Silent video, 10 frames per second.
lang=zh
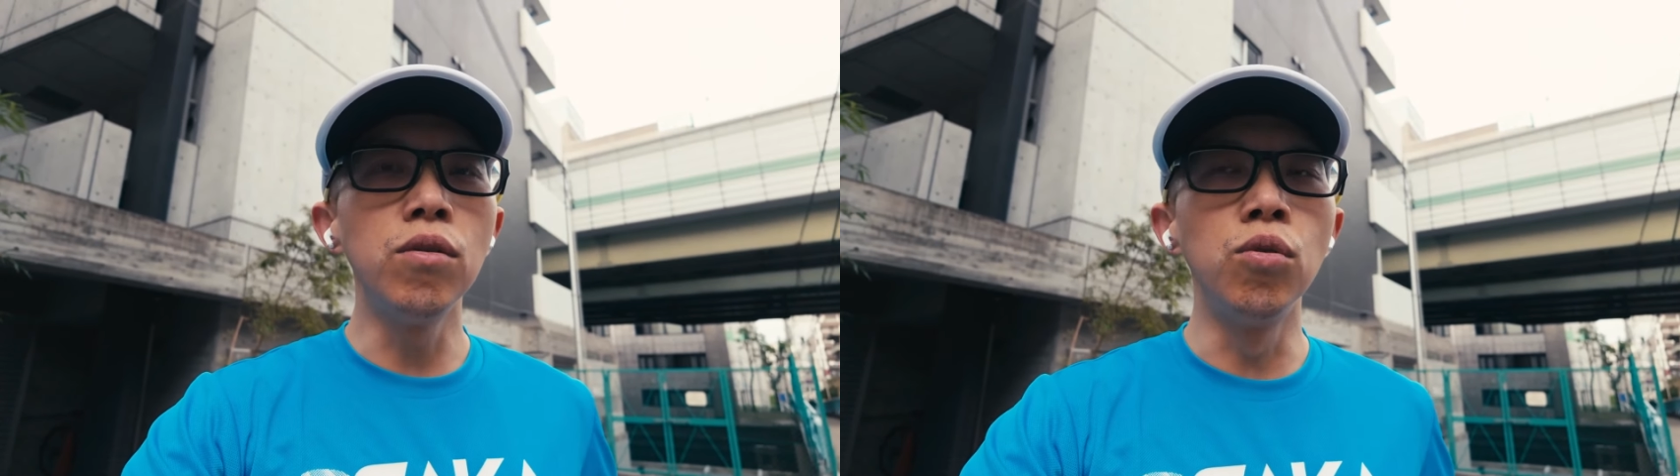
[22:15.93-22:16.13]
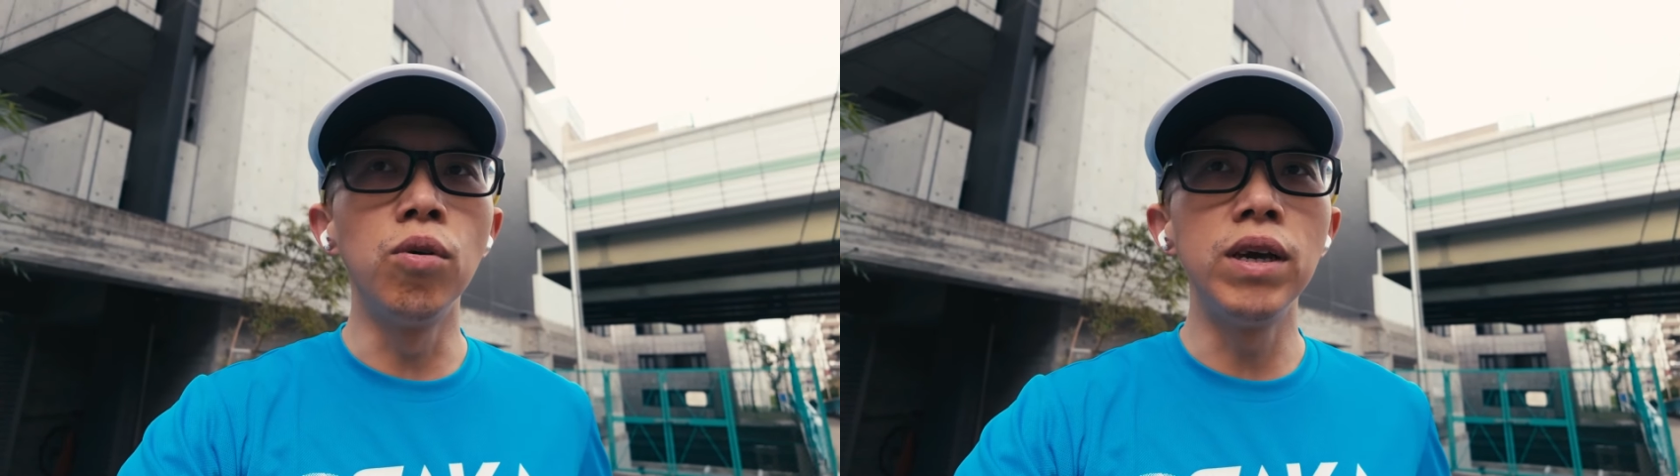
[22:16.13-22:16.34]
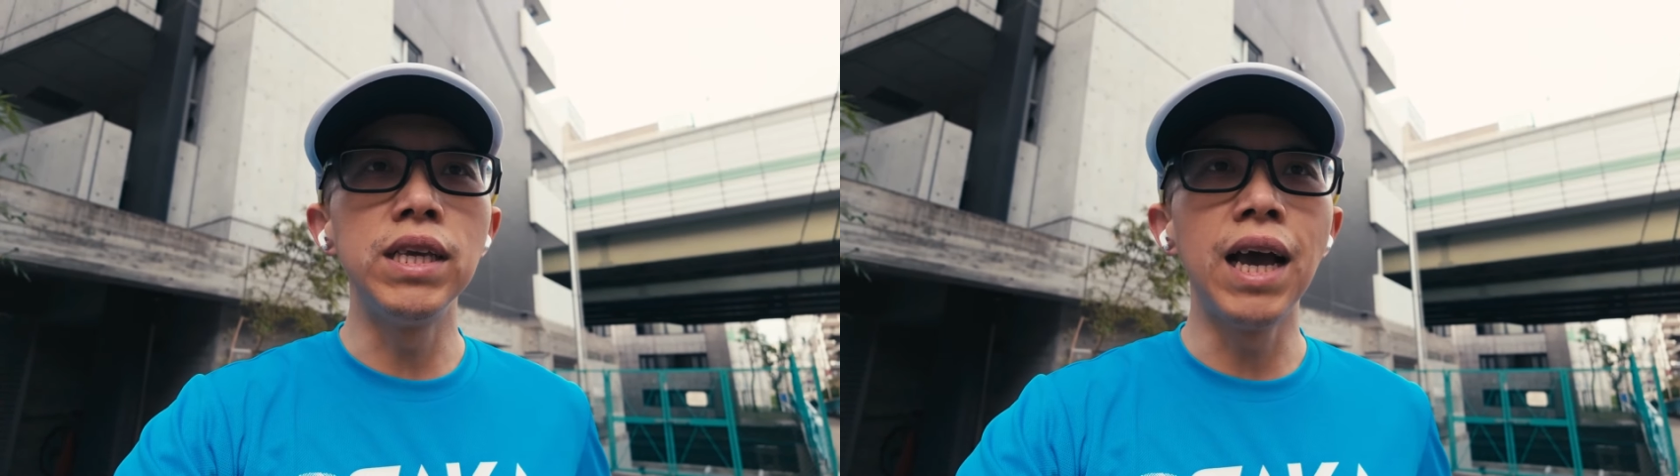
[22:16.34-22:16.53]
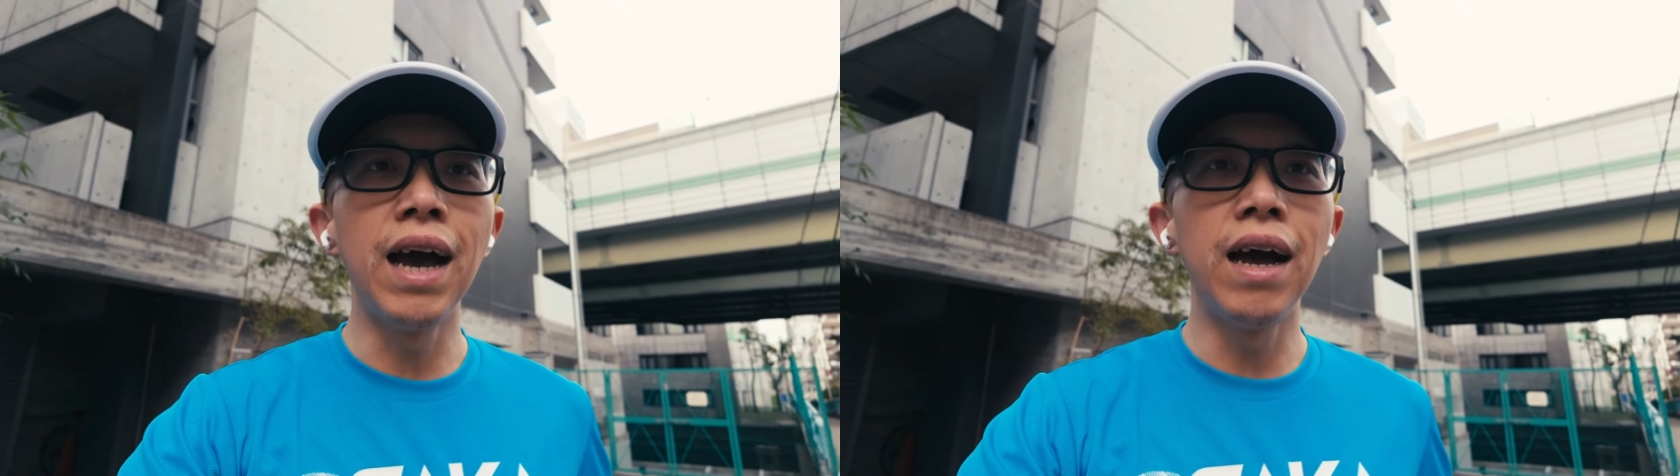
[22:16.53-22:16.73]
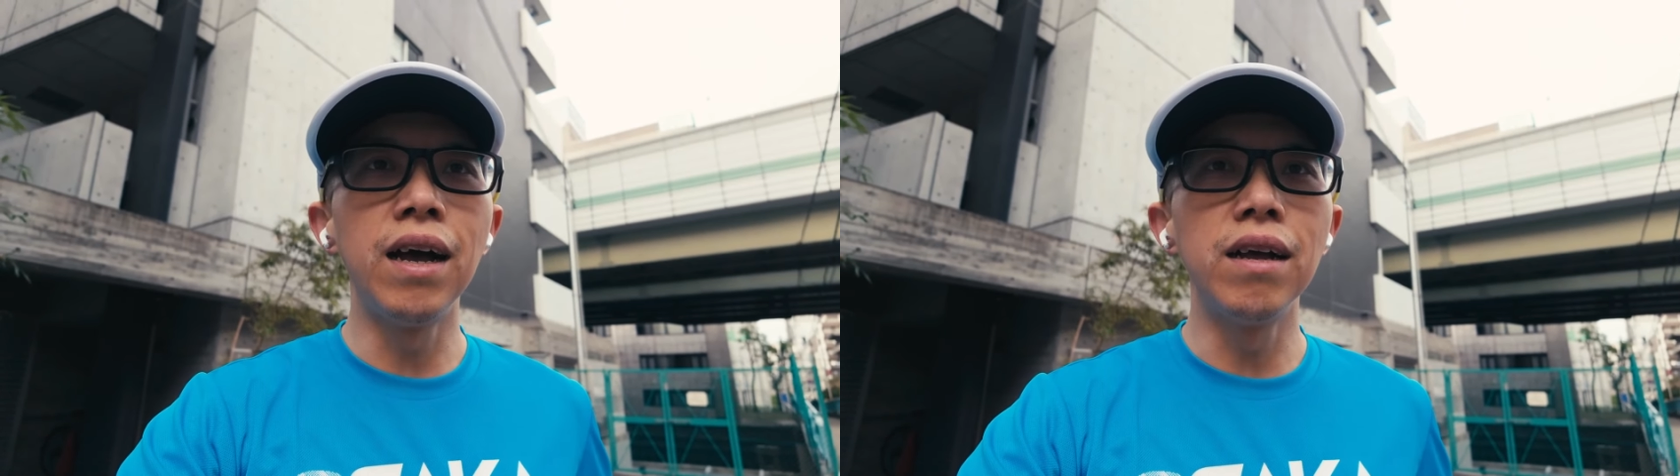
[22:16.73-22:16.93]
路过一
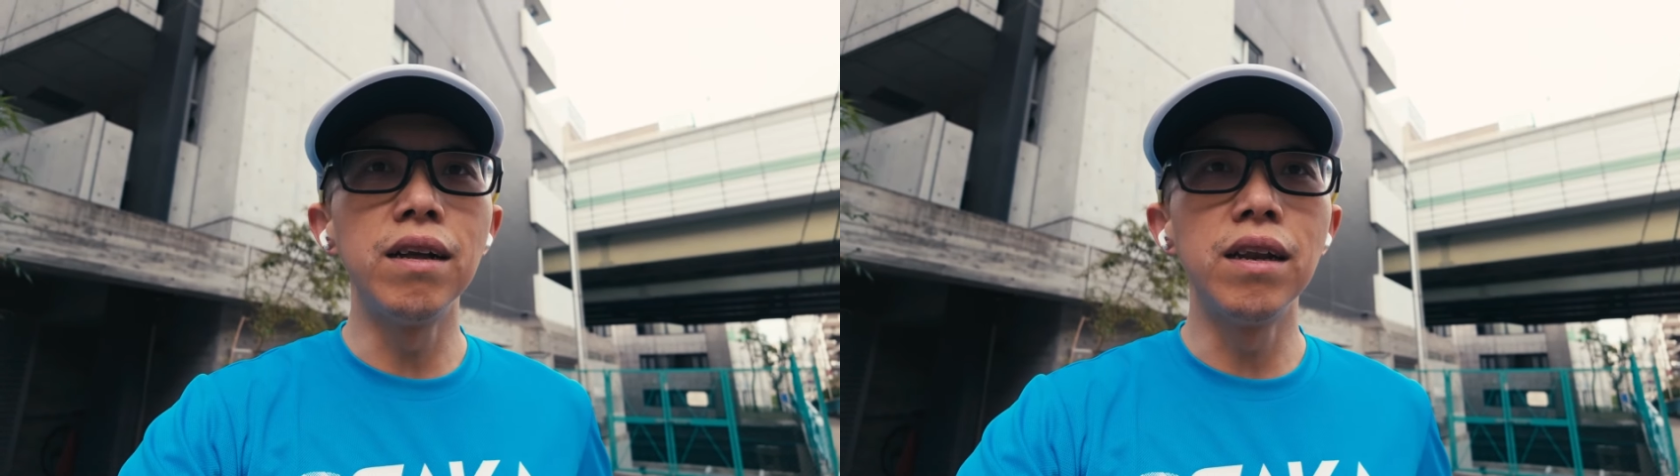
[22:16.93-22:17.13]
家